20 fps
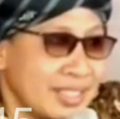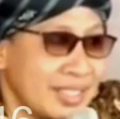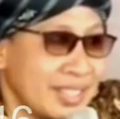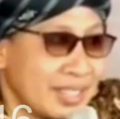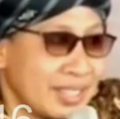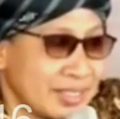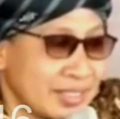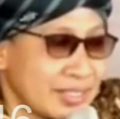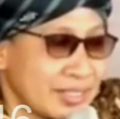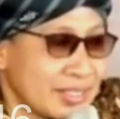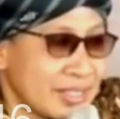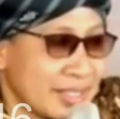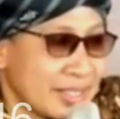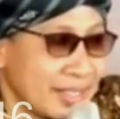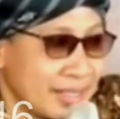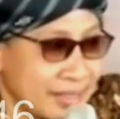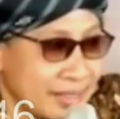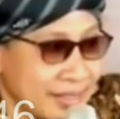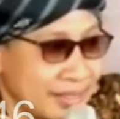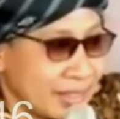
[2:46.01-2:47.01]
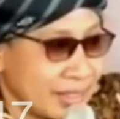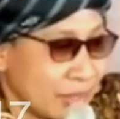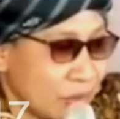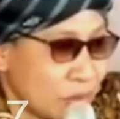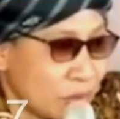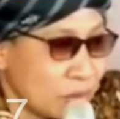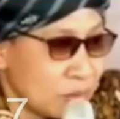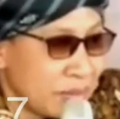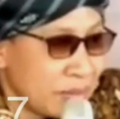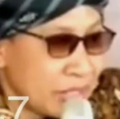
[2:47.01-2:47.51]
yang sering
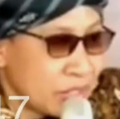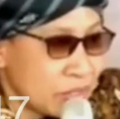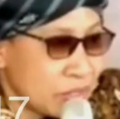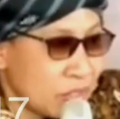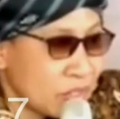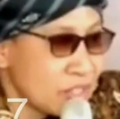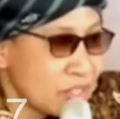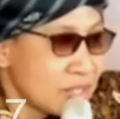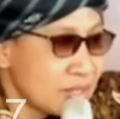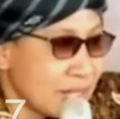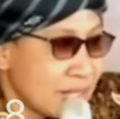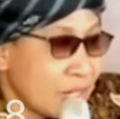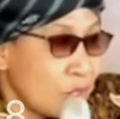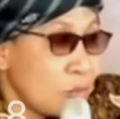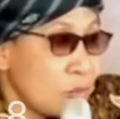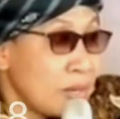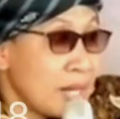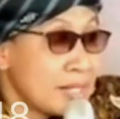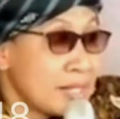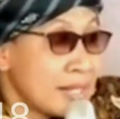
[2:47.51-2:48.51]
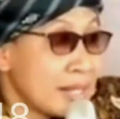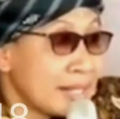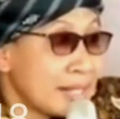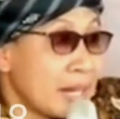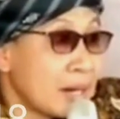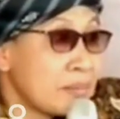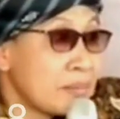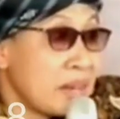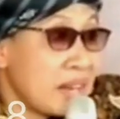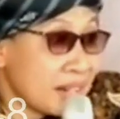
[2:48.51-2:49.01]
ikut medsos kalau belajar
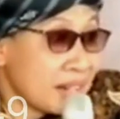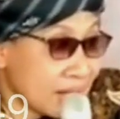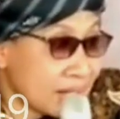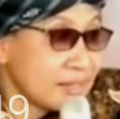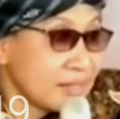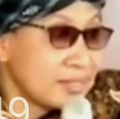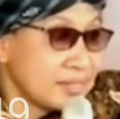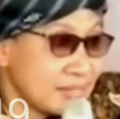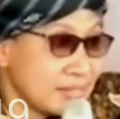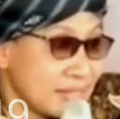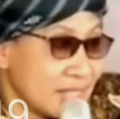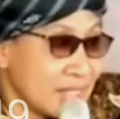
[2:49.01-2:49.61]
yang benar